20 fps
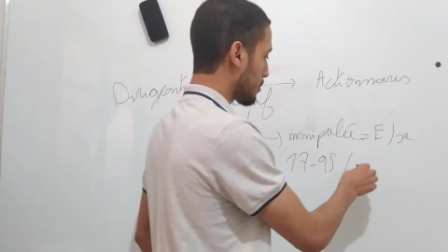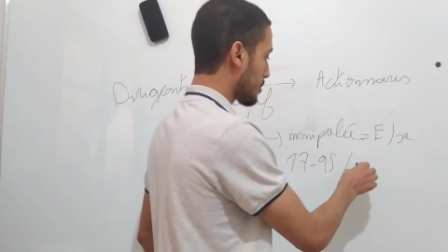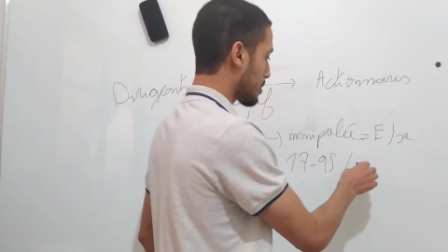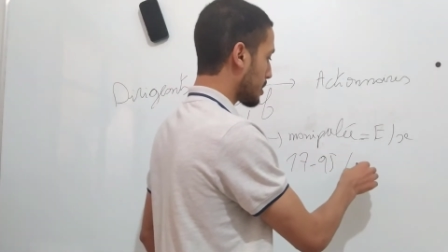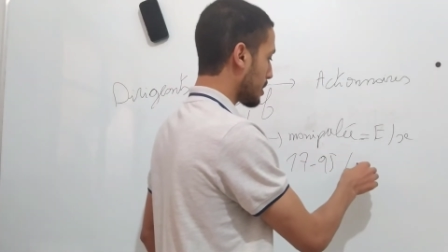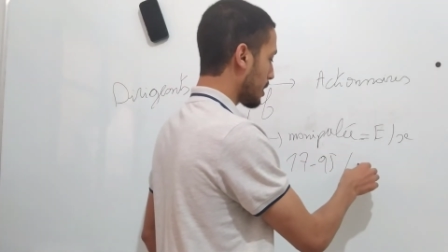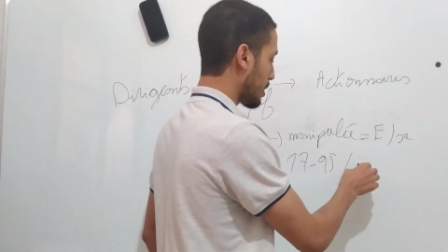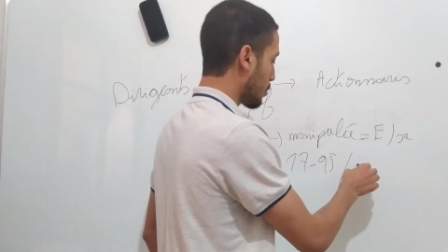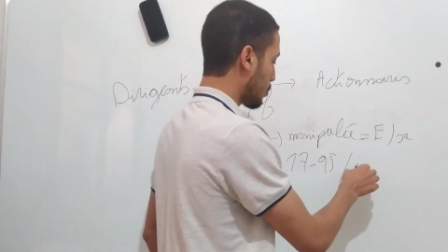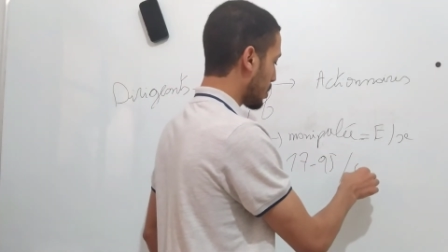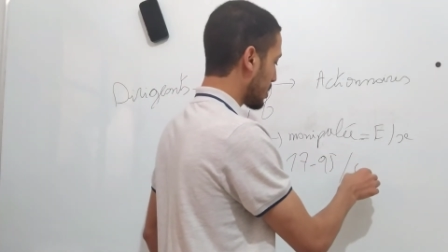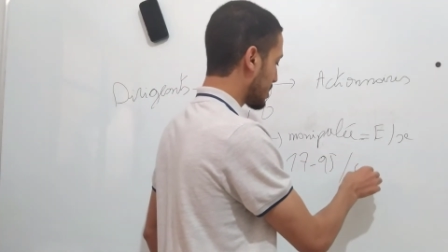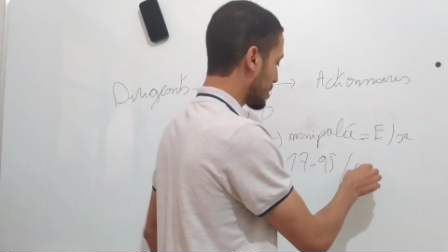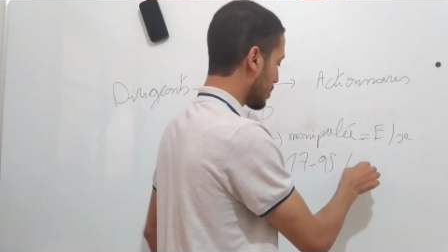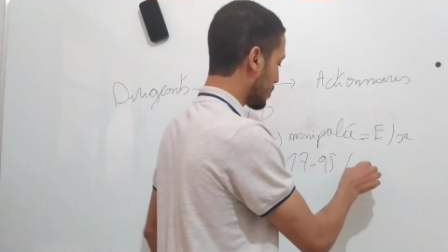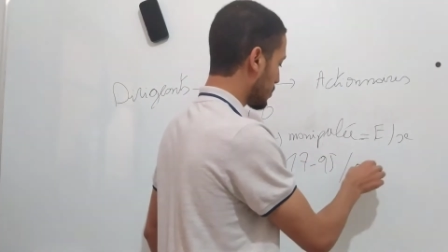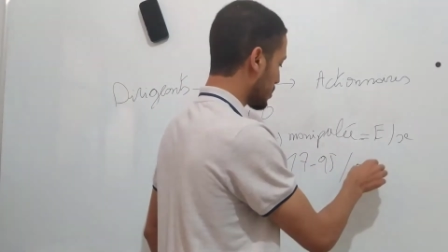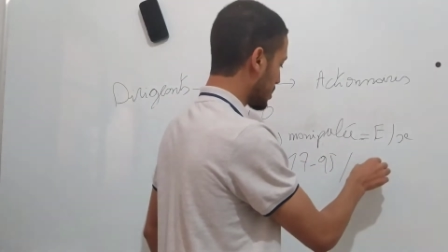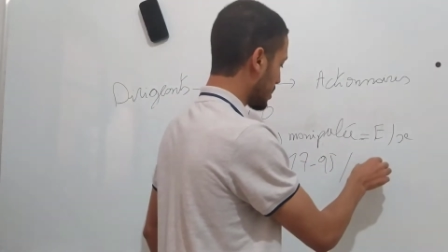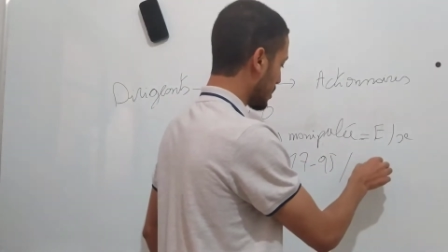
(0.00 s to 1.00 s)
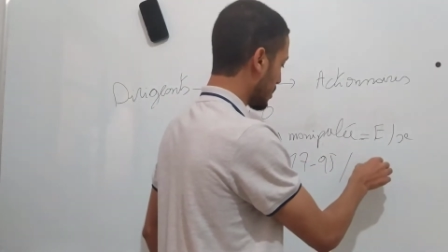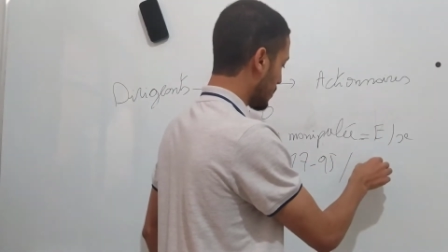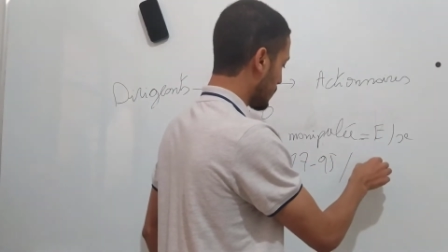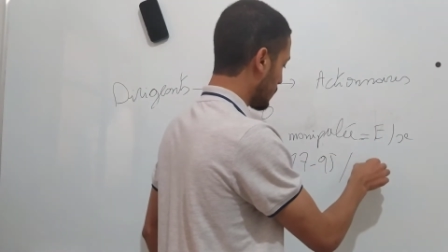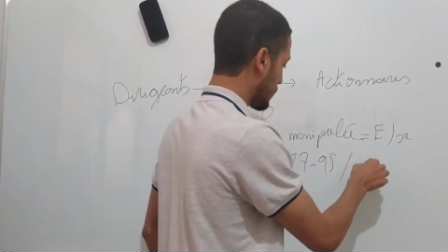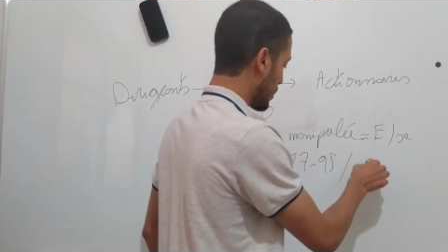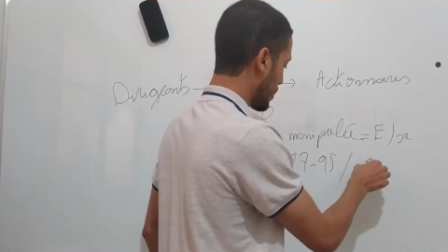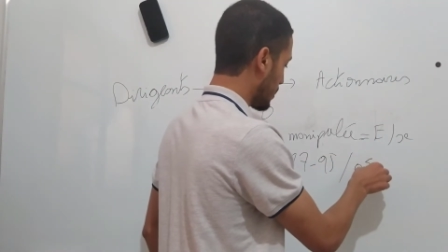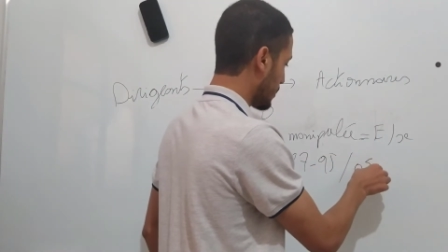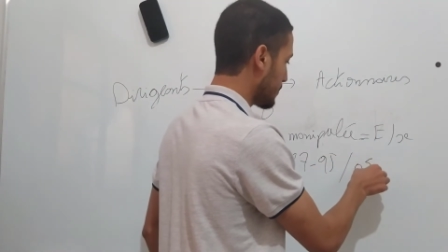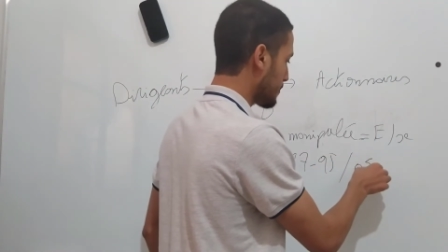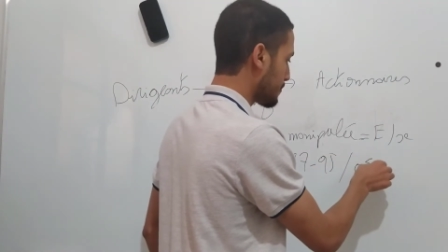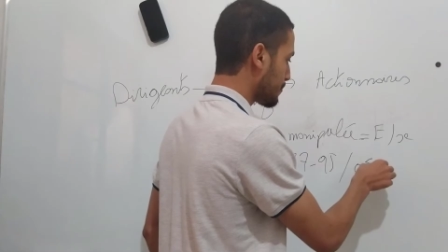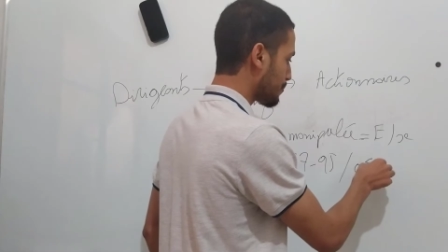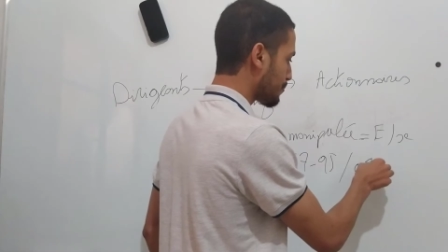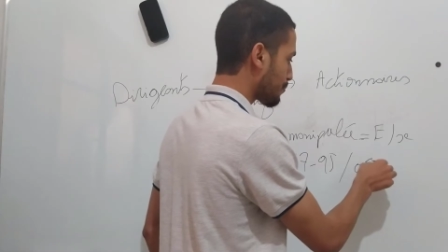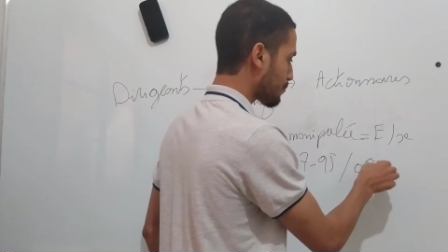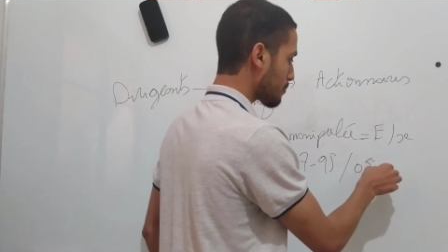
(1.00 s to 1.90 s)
donc c'est la loi 0520,